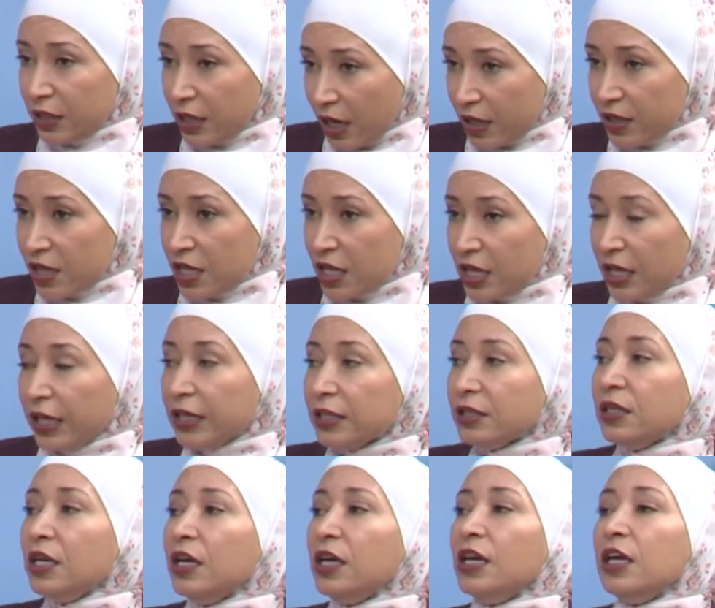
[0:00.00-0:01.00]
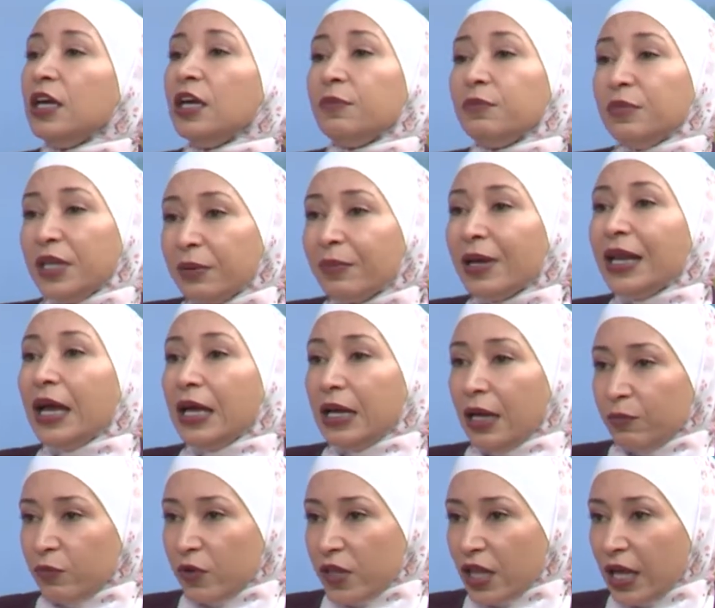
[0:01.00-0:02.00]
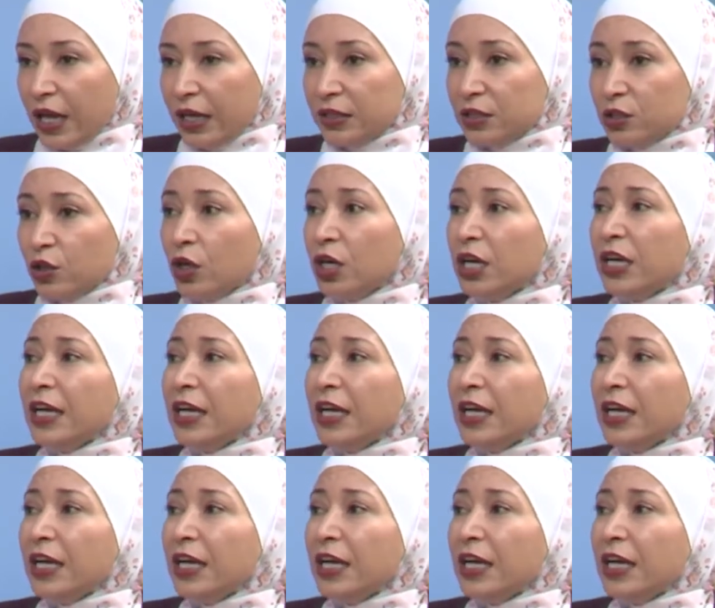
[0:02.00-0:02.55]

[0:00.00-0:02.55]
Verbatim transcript: دراسياً نعمل على مساعدته